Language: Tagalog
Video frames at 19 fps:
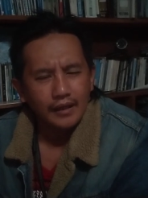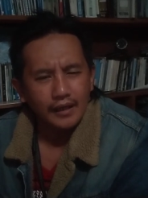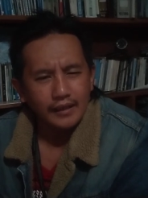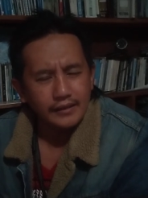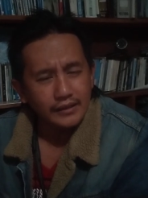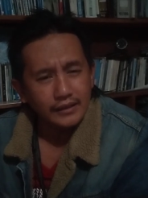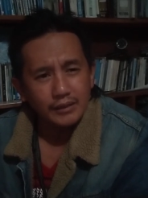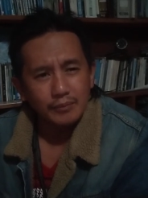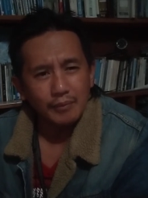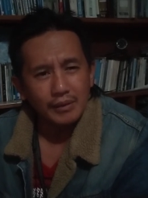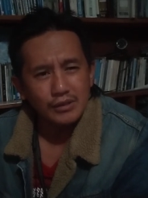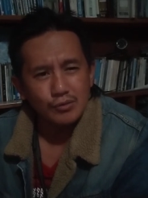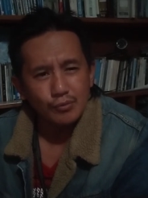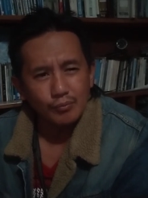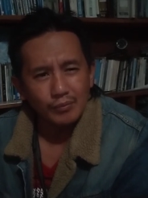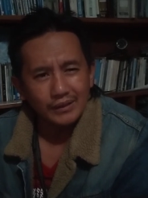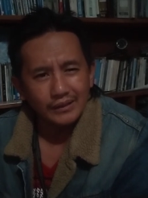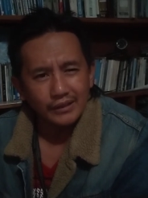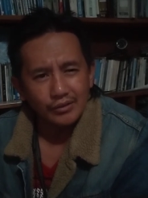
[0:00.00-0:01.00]
Anya ti may
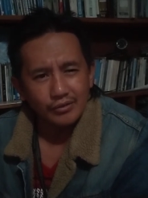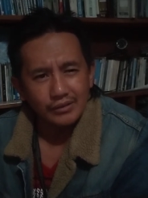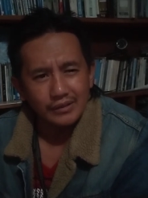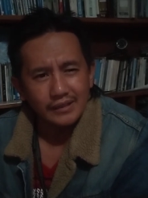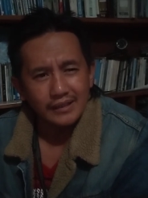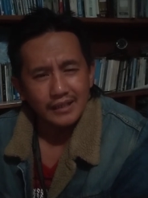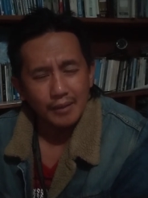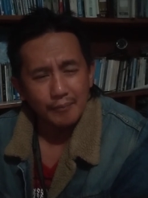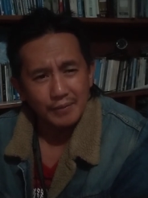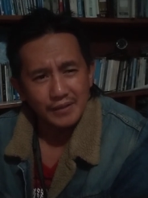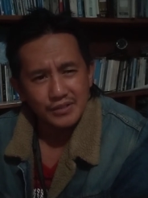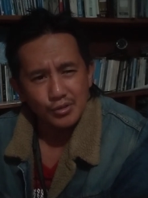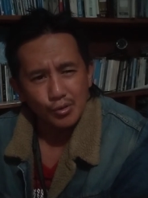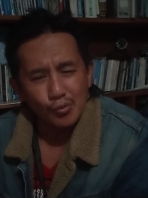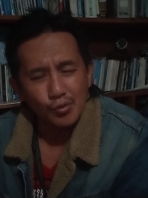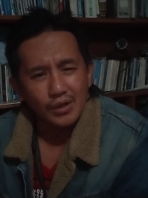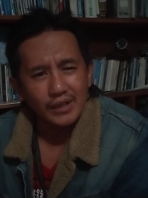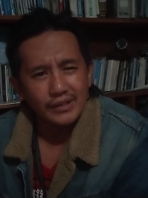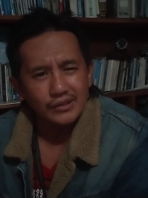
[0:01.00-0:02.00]
sumbat tayo di haya. Apay
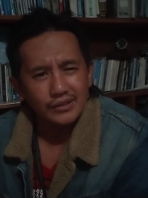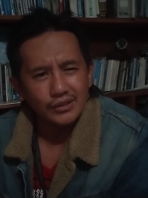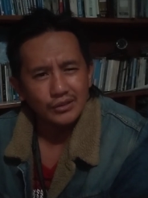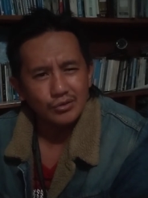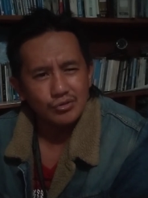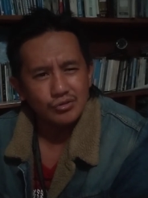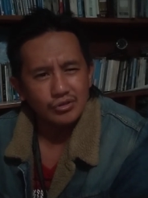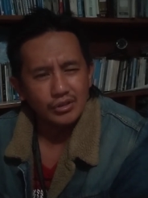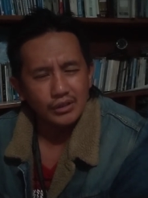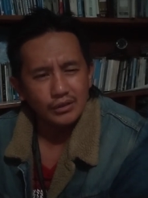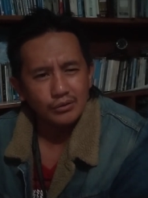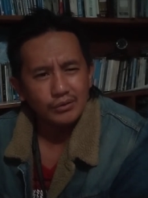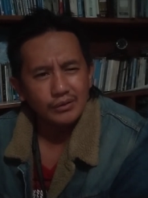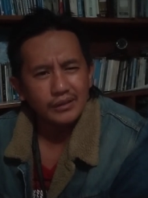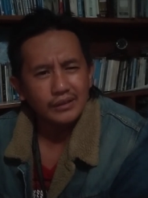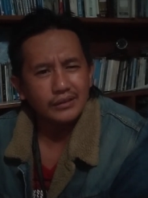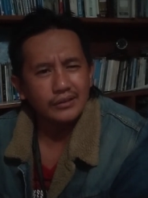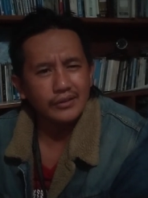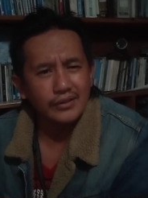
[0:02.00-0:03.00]
sa uka di ti Diyos tayo
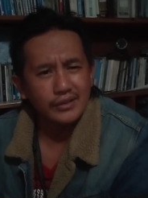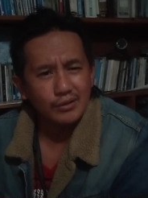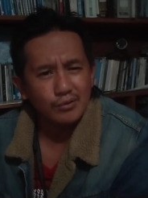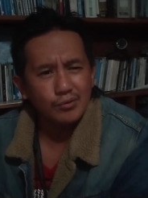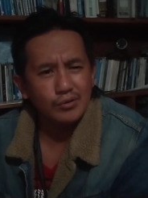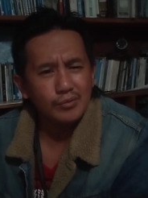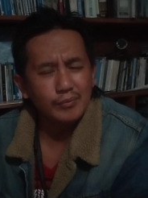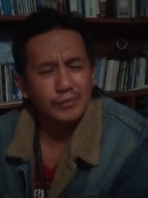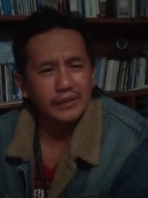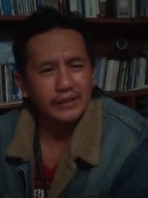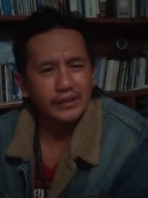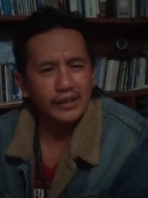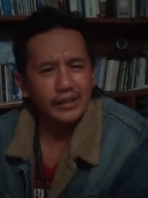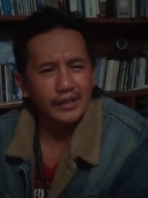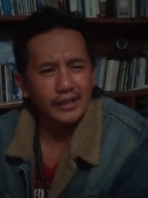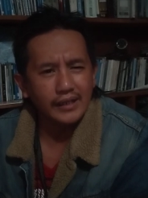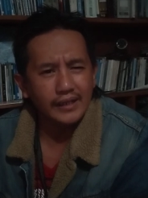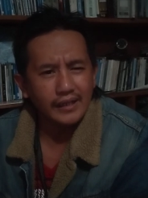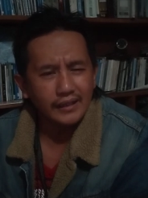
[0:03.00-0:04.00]
ti kat record mat
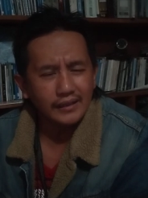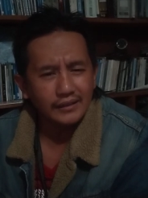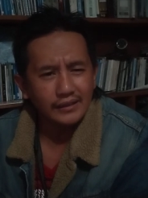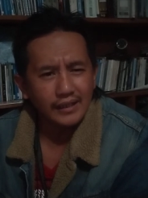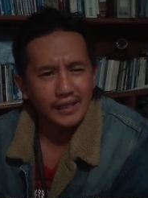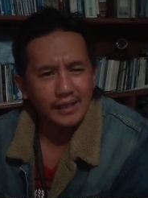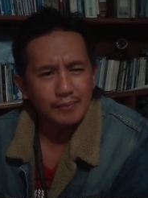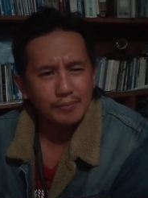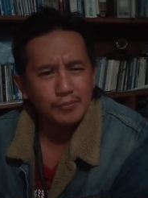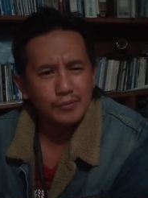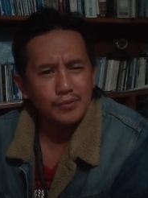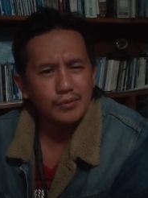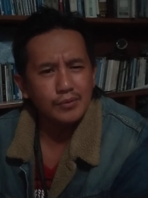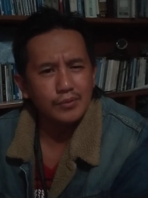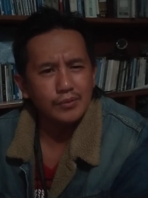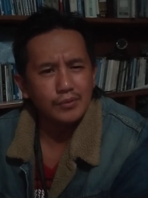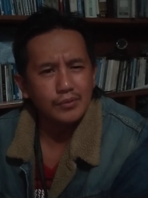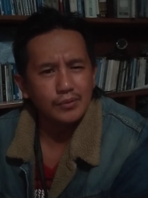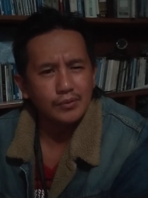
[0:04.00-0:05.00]
dagi anak ti
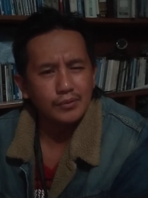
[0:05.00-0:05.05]
hapo.